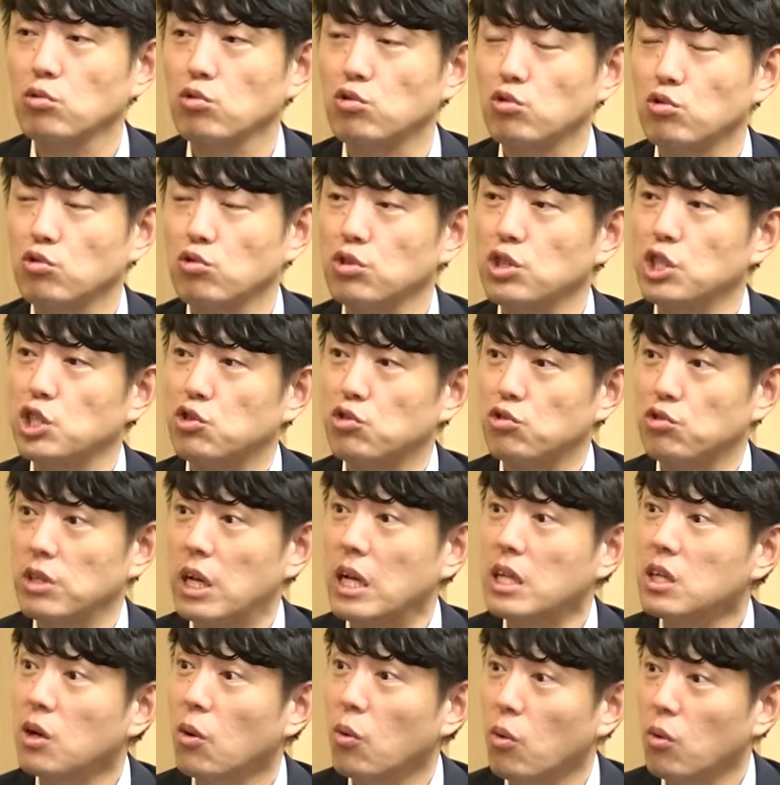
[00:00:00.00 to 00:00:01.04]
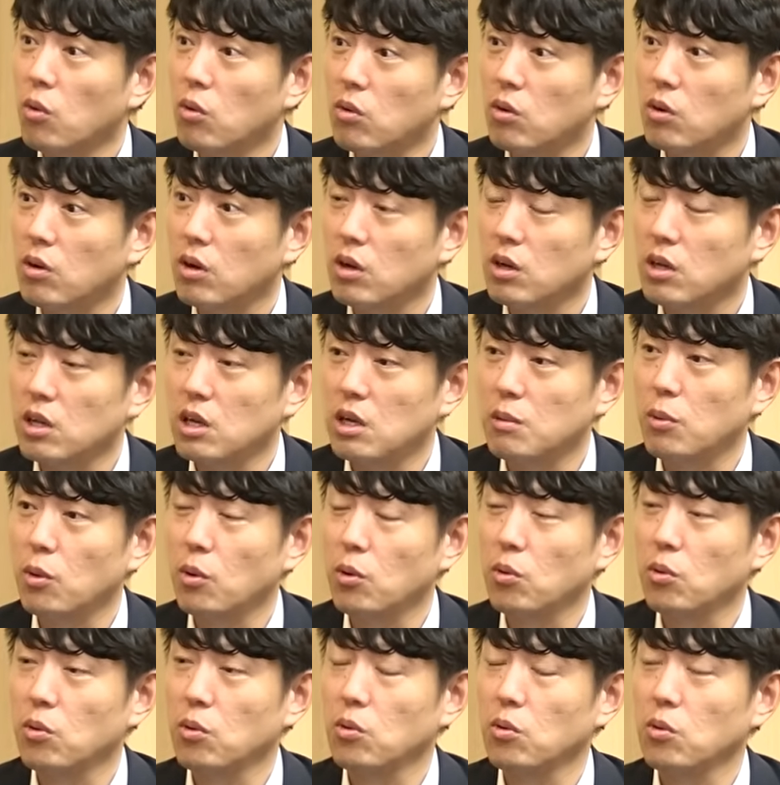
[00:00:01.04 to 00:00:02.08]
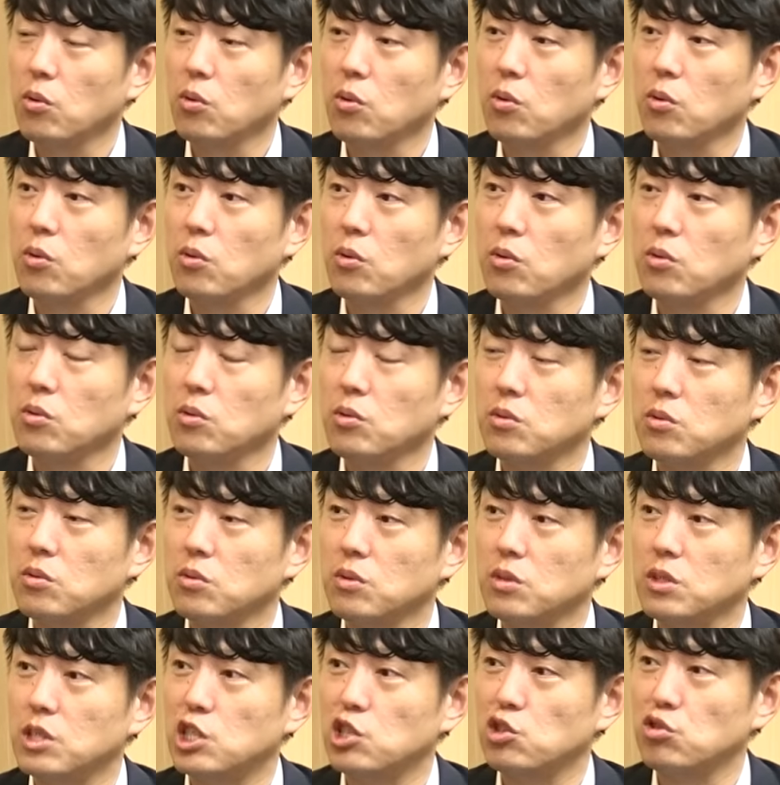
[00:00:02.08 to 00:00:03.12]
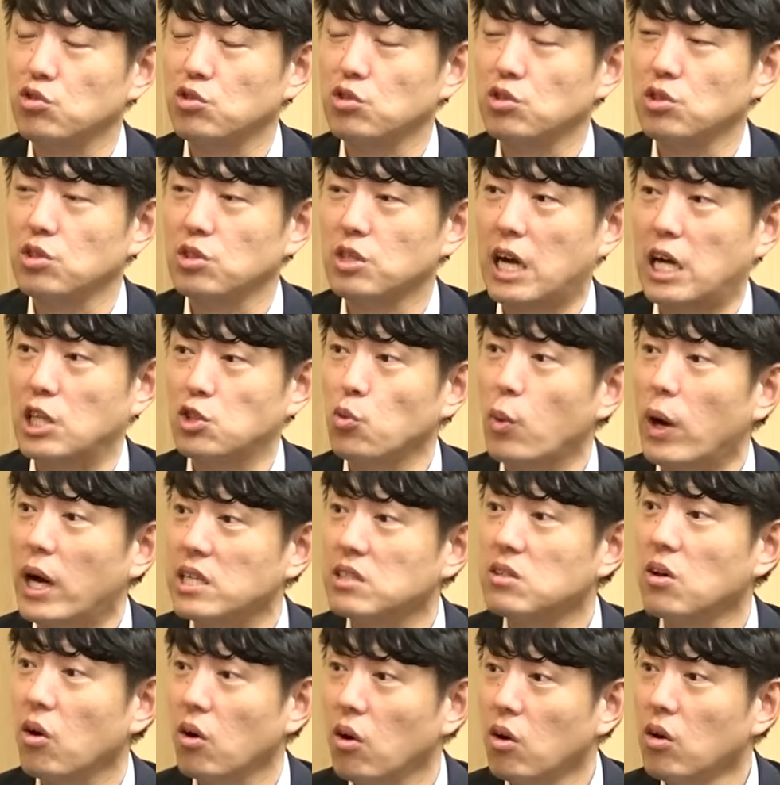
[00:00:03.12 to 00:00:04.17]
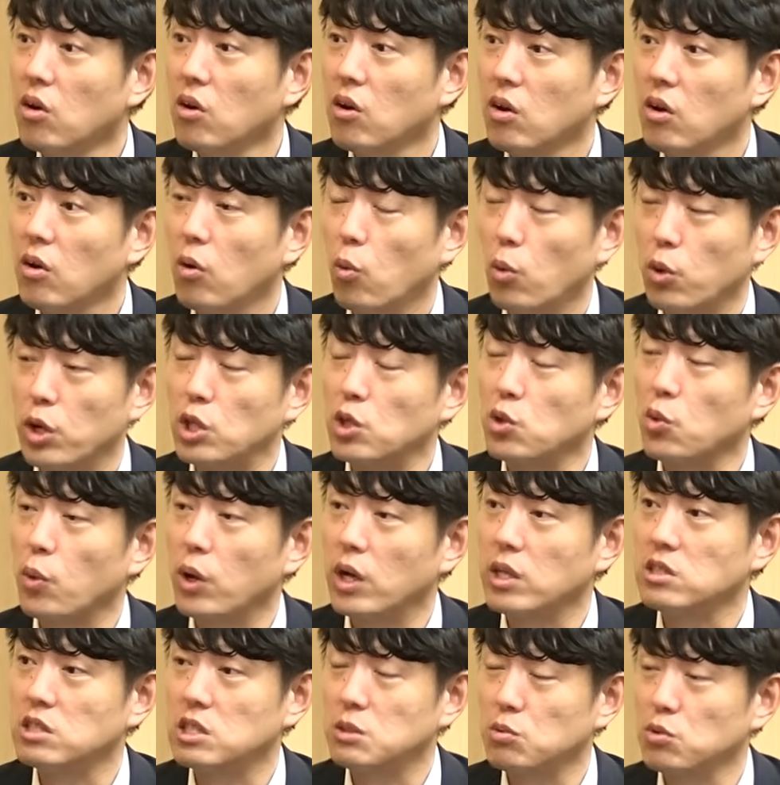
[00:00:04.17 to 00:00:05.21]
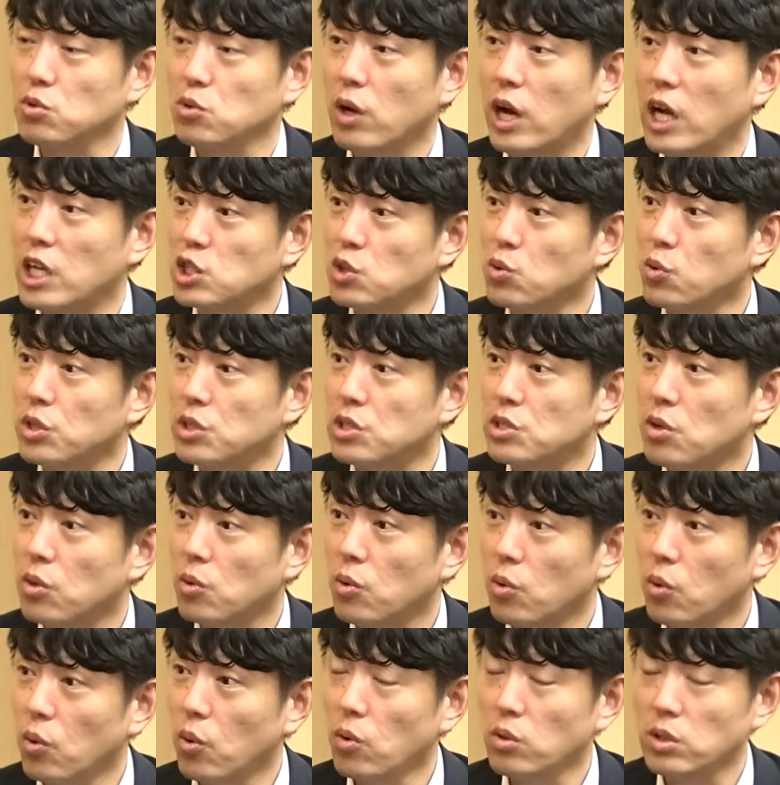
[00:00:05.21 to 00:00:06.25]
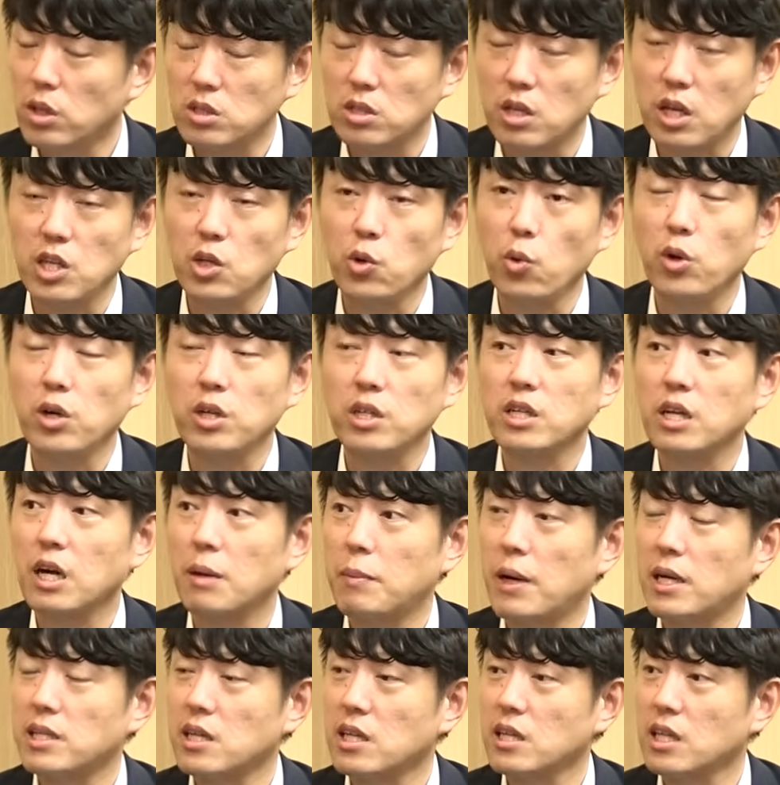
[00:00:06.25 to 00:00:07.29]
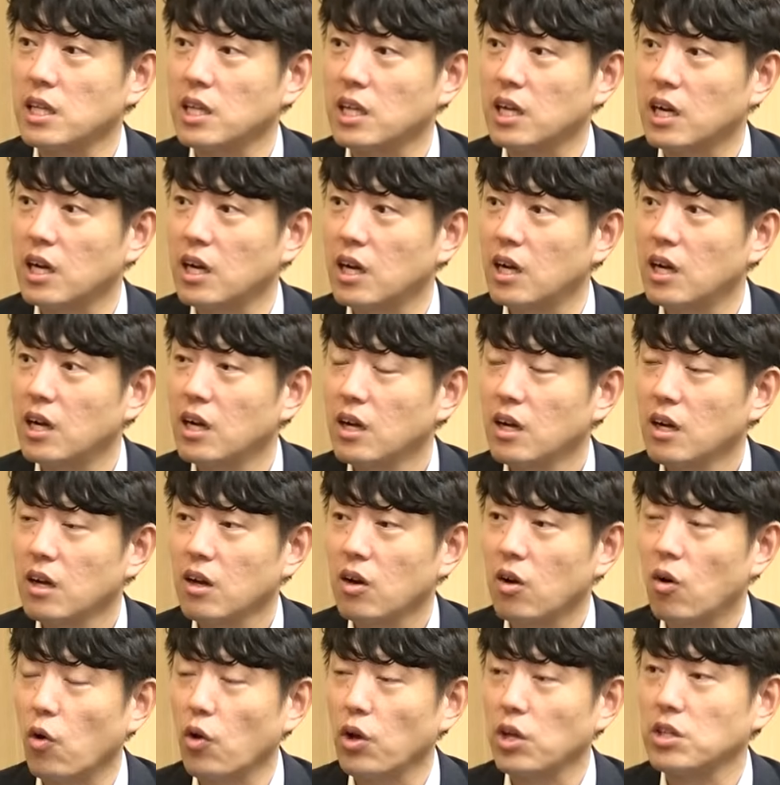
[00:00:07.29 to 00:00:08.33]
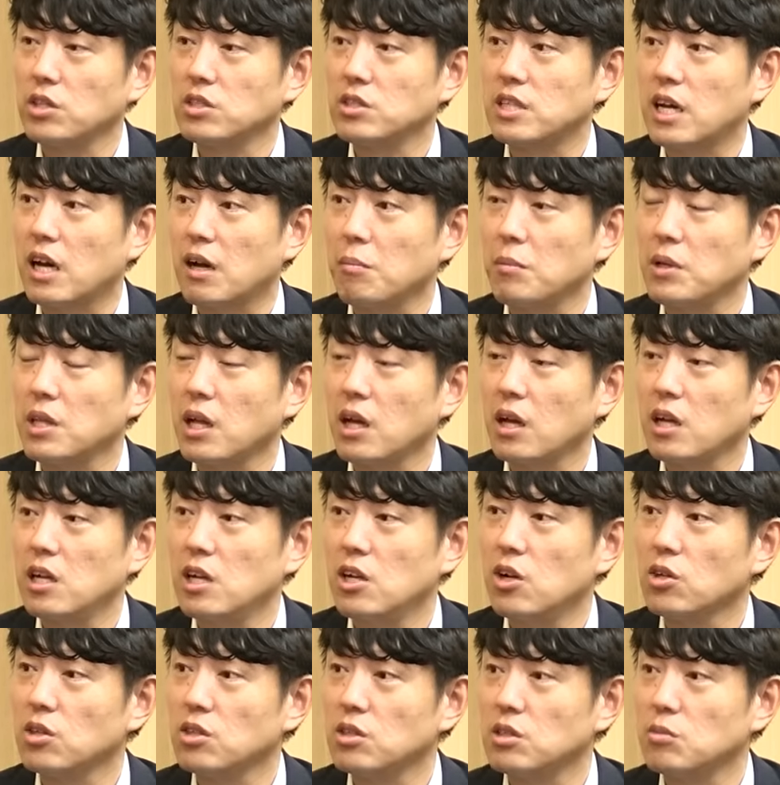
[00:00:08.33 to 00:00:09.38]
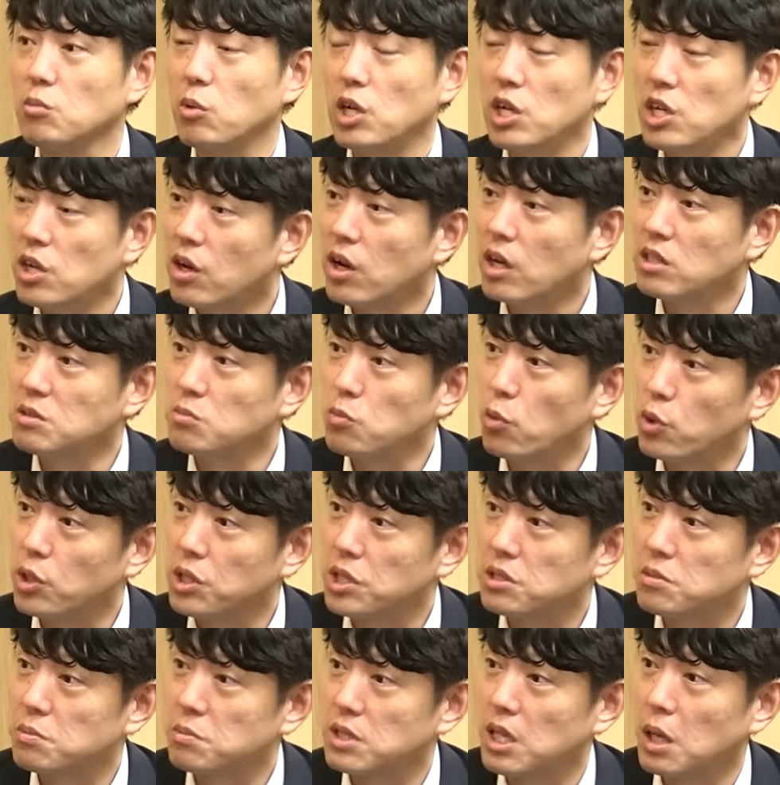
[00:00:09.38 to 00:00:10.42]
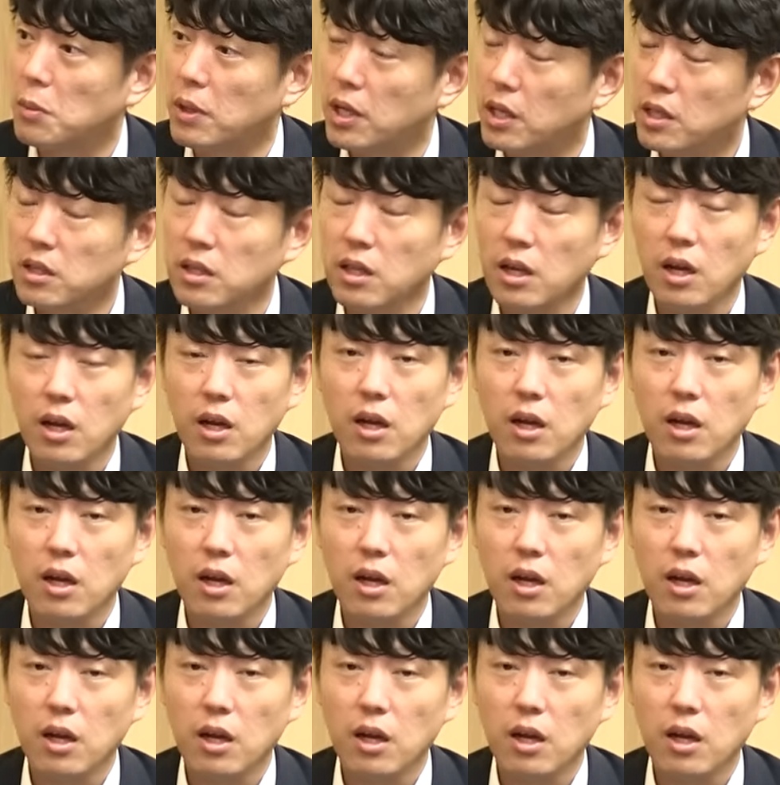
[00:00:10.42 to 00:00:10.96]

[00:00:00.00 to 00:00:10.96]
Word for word: 중국 기술은 아니고 일본 기술을 가져와서 오랫동안 지분도 가지고 있었고 근데 제이오엘이디가 파산하니까 거기 있는 장비나 인력들, 뭐 인력까지는 모르겠습니다만